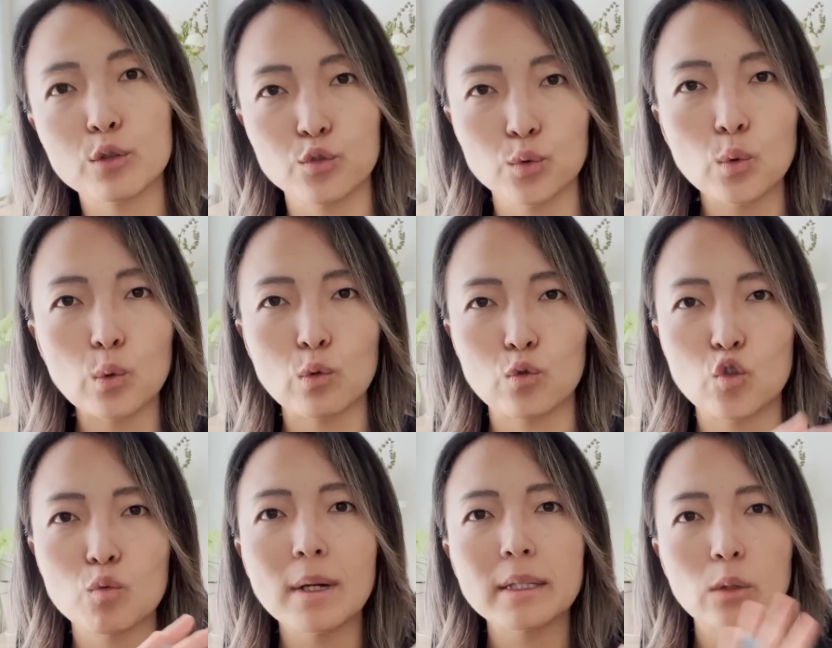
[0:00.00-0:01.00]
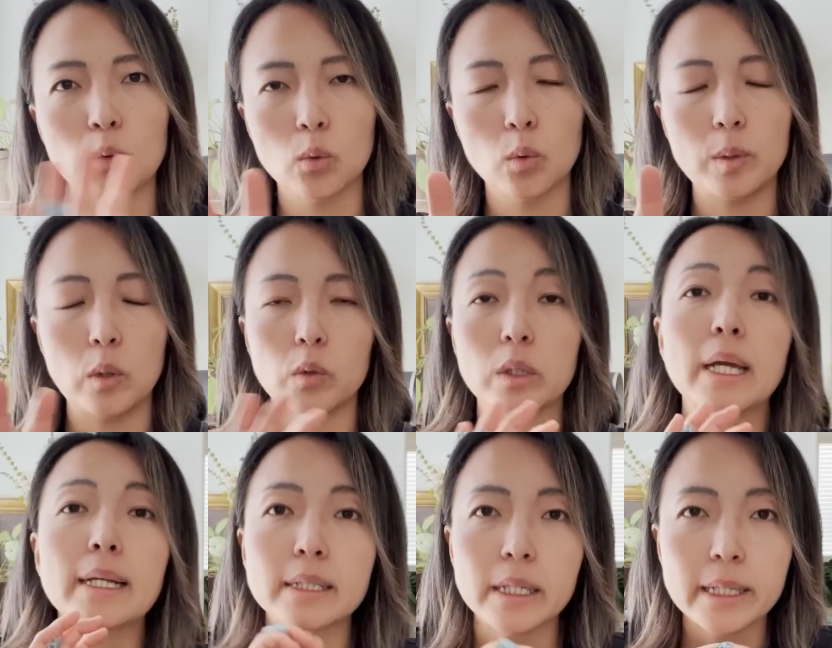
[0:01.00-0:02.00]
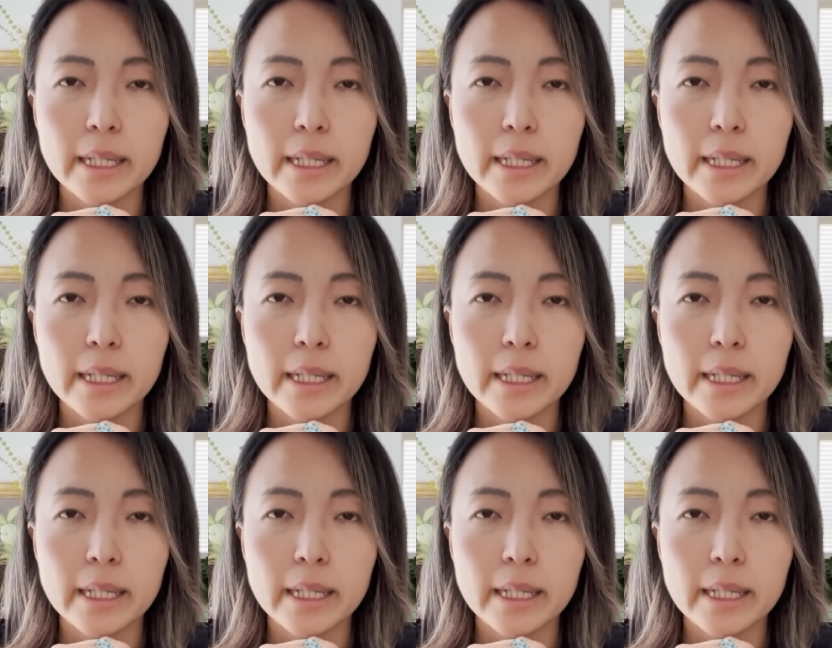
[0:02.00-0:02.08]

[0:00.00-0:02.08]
주고 또 주마다 또 비용이 굉장히